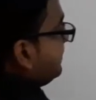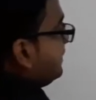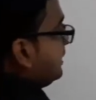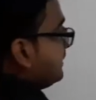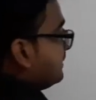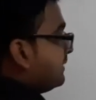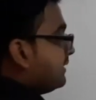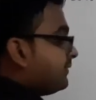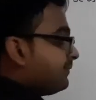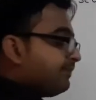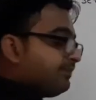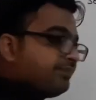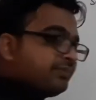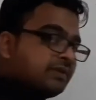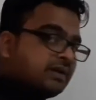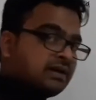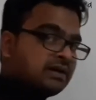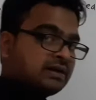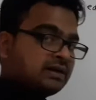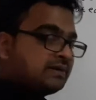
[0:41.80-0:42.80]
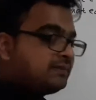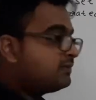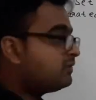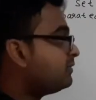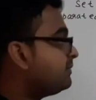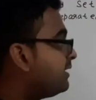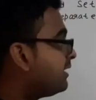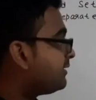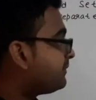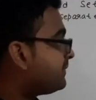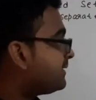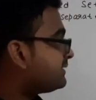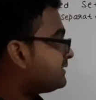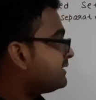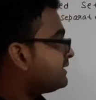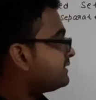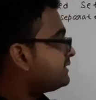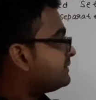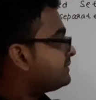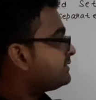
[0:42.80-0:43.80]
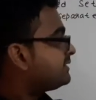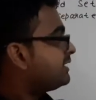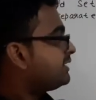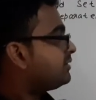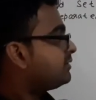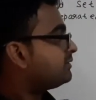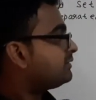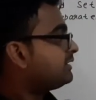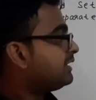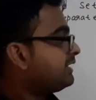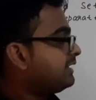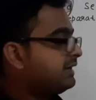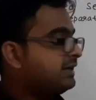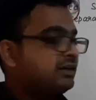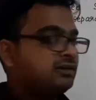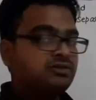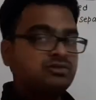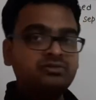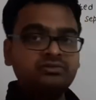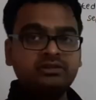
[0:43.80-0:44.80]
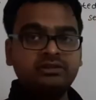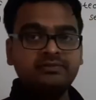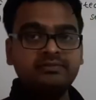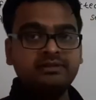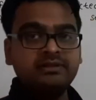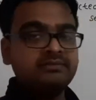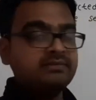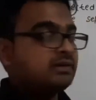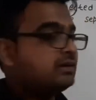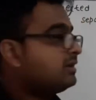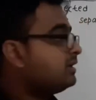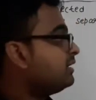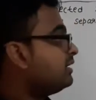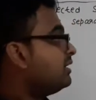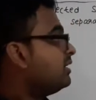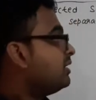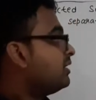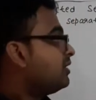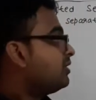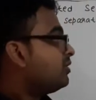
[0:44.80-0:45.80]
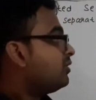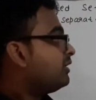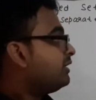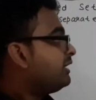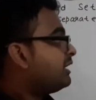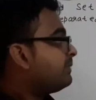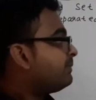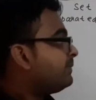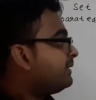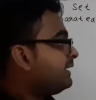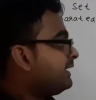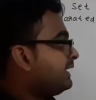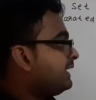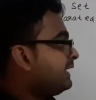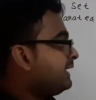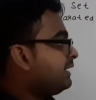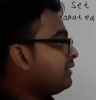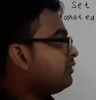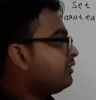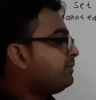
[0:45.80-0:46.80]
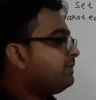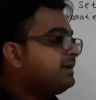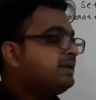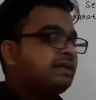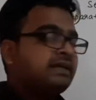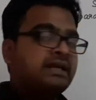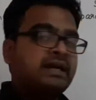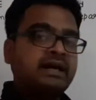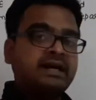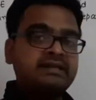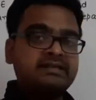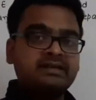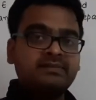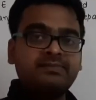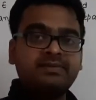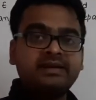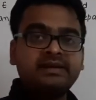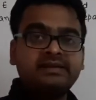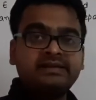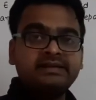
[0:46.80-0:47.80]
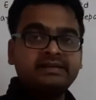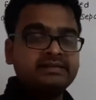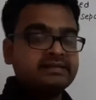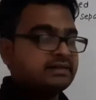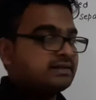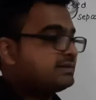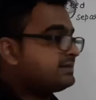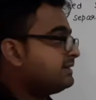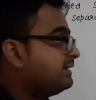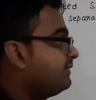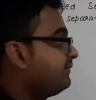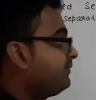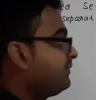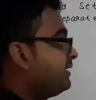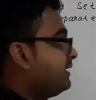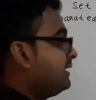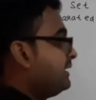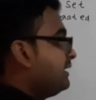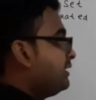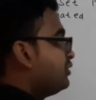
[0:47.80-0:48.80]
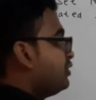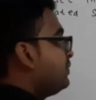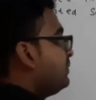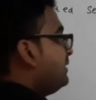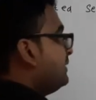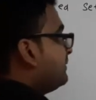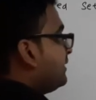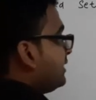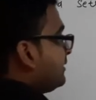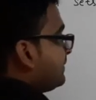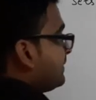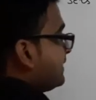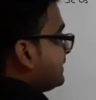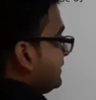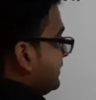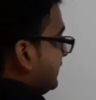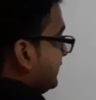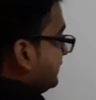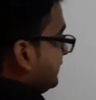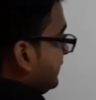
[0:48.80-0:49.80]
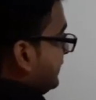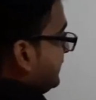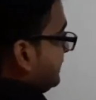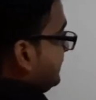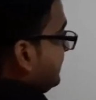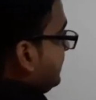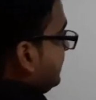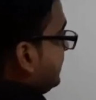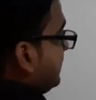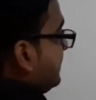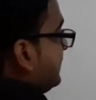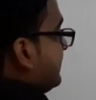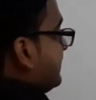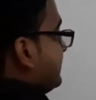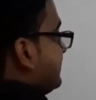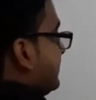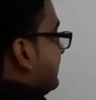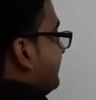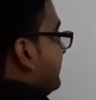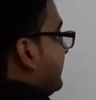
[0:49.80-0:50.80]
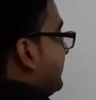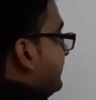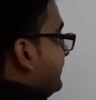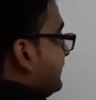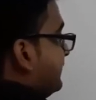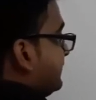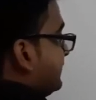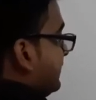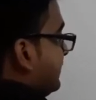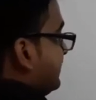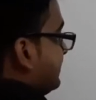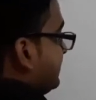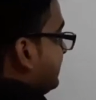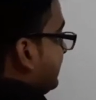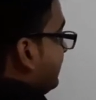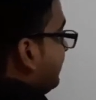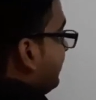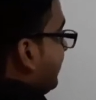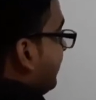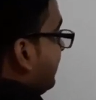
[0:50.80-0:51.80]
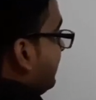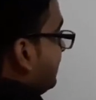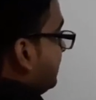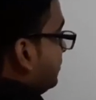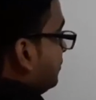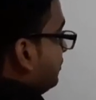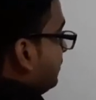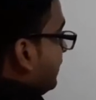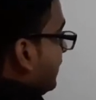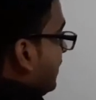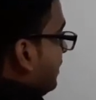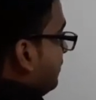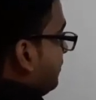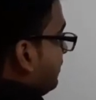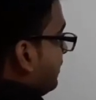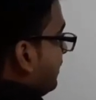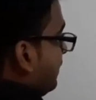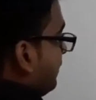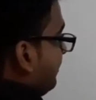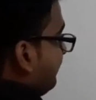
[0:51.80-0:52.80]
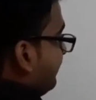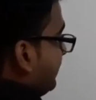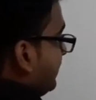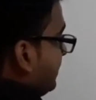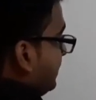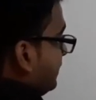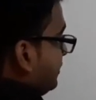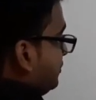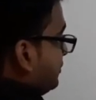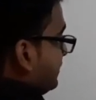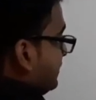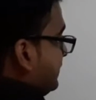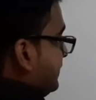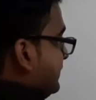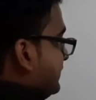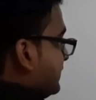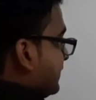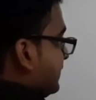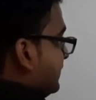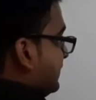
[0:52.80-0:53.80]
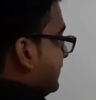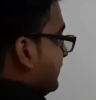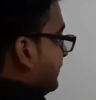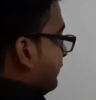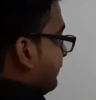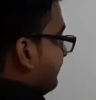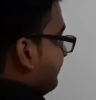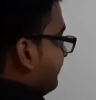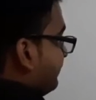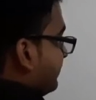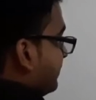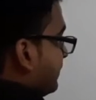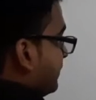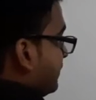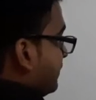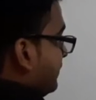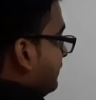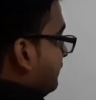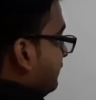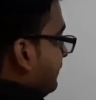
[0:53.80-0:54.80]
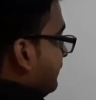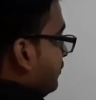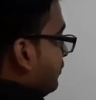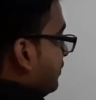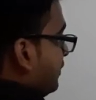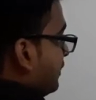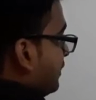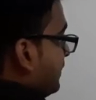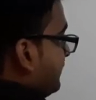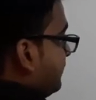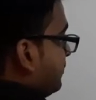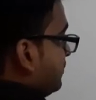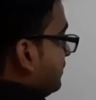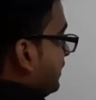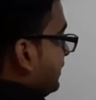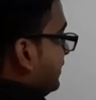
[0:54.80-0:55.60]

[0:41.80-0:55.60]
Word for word: बी में अगर वो हमारे पास एक सबसेट होता है ए यूनियन बी में और यहाँ पर ए और बी क्या है सेपरेटेड सेट्स हैं ए और बी हमारे पास एक तरह से सेपरेटेड सेट्स हैं तो क्या होगा कि जो ई e सेट है वो पूरा का पूरा